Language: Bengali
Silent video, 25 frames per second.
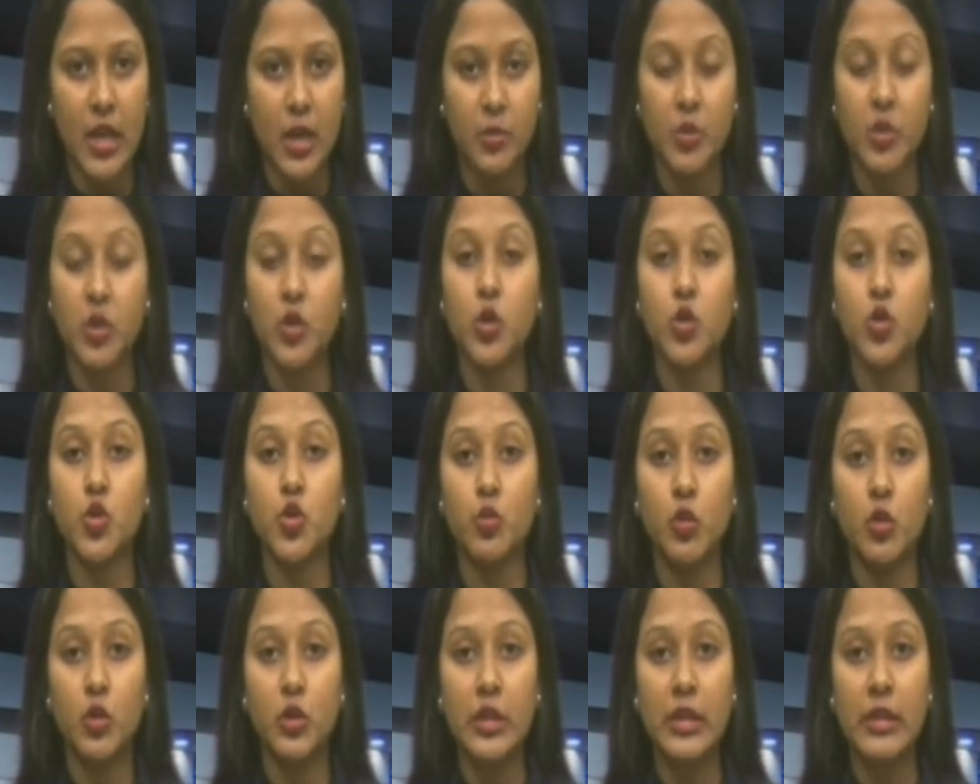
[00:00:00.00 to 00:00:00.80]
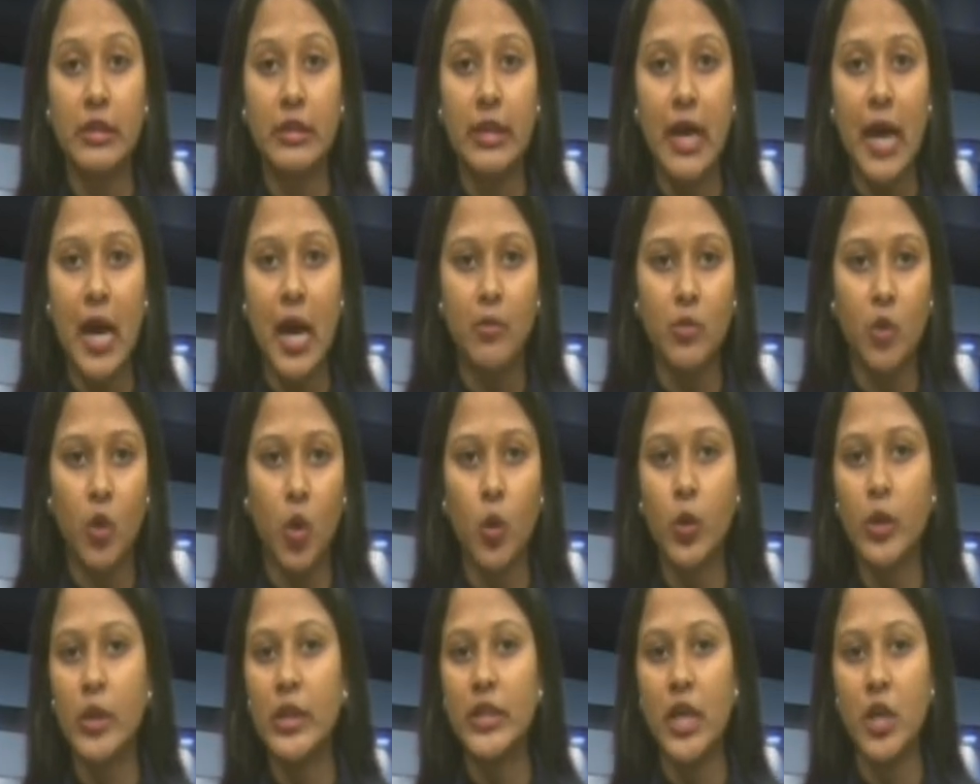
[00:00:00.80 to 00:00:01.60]
মৃত যুবতীর নাম
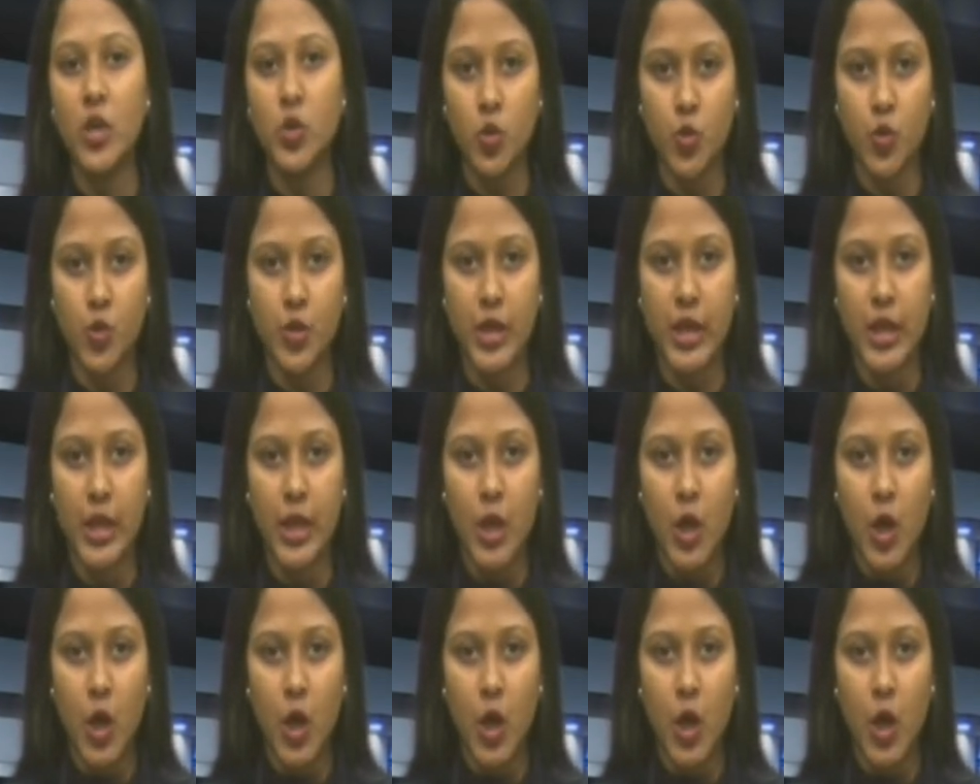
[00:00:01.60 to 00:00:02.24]
অনিতা যোশী